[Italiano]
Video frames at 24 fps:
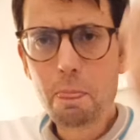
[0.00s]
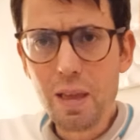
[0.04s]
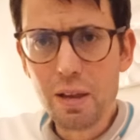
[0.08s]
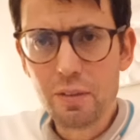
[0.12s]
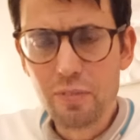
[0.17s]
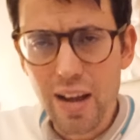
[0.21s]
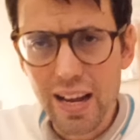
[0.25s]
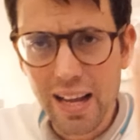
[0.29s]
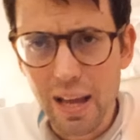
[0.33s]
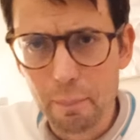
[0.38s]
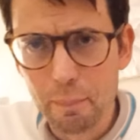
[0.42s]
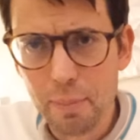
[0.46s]

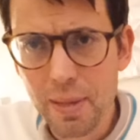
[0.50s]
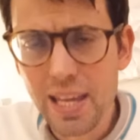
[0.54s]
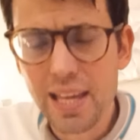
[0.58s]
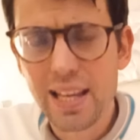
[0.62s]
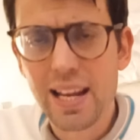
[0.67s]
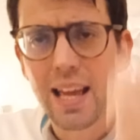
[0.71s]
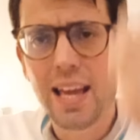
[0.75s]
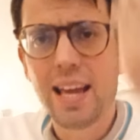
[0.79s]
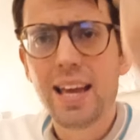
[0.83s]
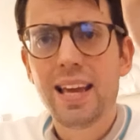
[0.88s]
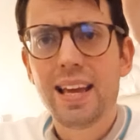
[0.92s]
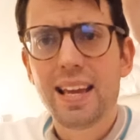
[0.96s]
fa
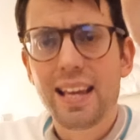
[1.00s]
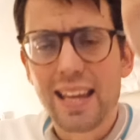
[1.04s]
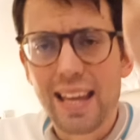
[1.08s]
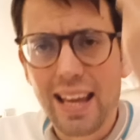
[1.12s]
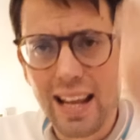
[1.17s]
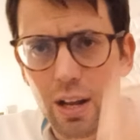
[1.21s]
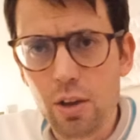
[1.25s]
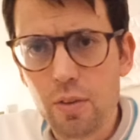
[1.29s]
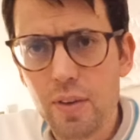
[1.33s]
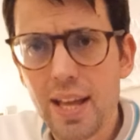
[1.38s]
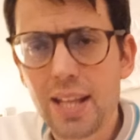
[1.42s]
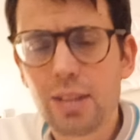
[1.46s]
capire che
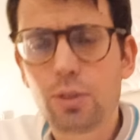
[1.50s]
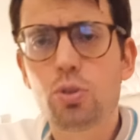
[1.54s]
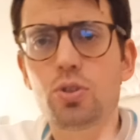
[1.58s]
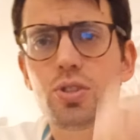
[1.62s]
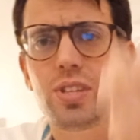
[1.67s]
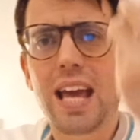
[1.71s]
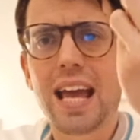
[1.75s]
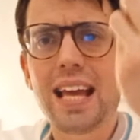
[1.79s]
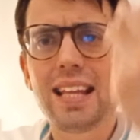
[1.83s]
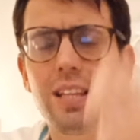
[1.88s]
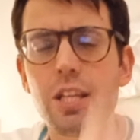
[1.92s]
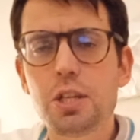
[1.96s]
la
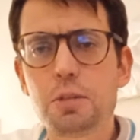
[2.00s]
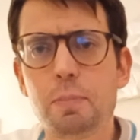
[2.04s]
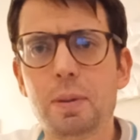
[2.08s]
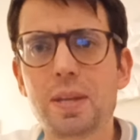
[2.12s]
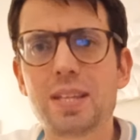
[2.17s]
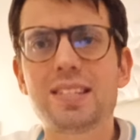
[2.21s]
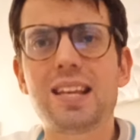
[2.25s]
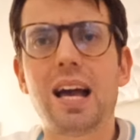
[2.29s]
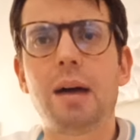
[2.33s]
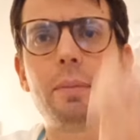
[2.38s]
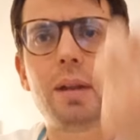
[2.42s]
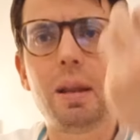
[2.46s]
Juventus è
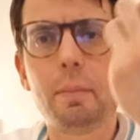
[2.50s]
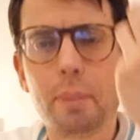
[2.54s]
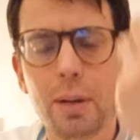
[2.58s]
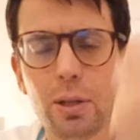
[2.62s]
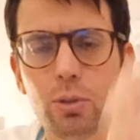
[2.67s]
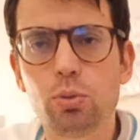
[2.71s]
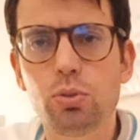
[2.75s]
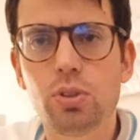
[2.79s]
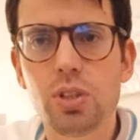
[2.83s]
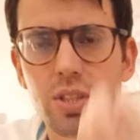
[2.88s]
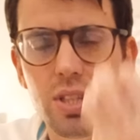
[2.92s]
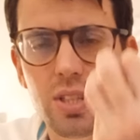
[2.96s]
indispensabile per
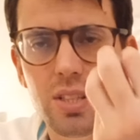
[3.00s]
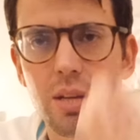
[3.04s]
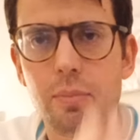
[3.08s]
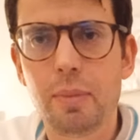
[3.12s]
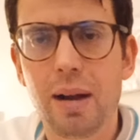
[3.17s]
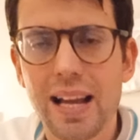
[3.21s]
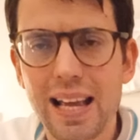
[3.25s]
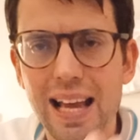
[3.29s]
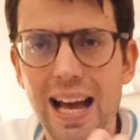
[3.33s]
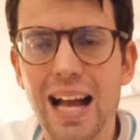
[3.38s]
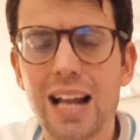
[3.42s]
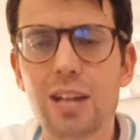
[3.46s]
tutto il
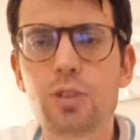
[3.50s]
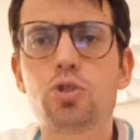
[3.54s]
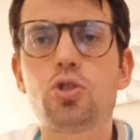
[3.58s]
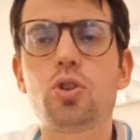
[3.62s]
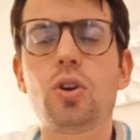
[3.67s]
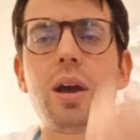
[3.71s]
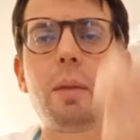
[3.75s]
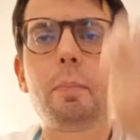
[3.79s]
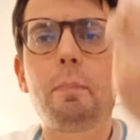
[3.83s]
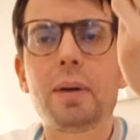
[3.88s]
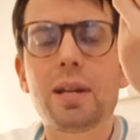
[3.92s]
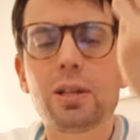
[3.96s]
sistema
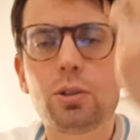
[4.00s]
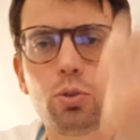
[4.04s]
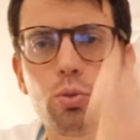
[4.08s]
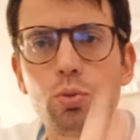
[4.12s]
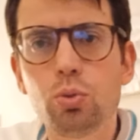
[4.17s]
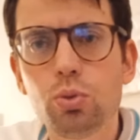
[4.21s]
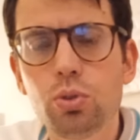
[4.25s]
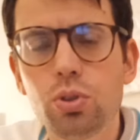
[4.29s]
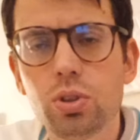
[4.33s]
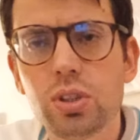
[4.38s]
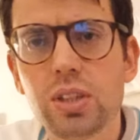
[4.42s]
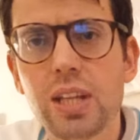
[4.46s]
calcio e per
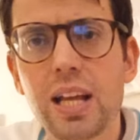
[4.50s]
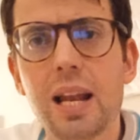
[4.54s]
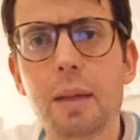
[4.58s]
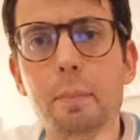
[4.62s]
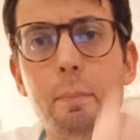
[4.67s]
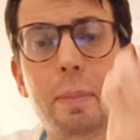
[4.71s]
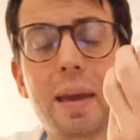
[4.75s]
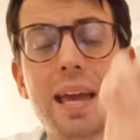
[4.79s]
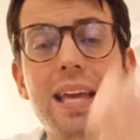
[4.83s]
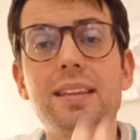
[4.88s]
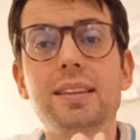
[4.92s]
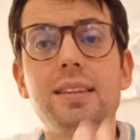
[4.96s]
tutte le
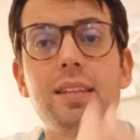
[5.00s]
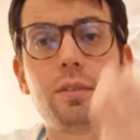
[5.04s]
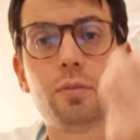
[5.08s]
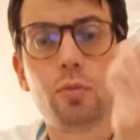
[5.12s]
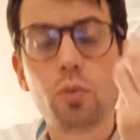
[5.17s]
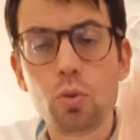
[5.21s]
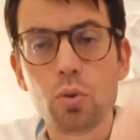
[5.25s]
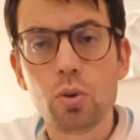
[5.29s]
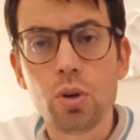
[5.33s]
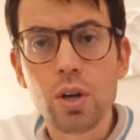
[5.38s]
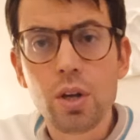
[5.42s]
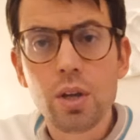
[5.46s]
pay
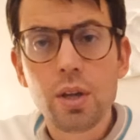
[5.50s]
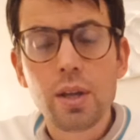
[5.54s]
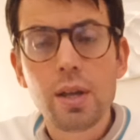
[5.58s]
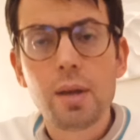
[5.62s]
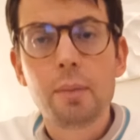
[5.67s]
tv,